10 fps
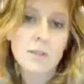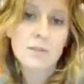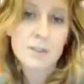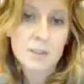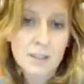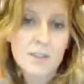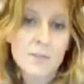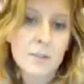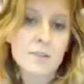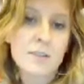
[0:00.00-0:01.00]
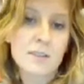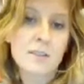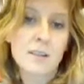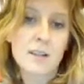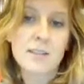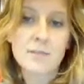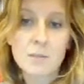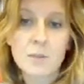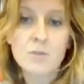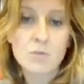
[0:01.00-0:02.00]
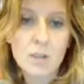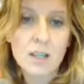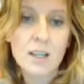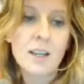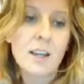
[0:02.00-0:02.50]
ponieważ też bardzo często teraz firmy, które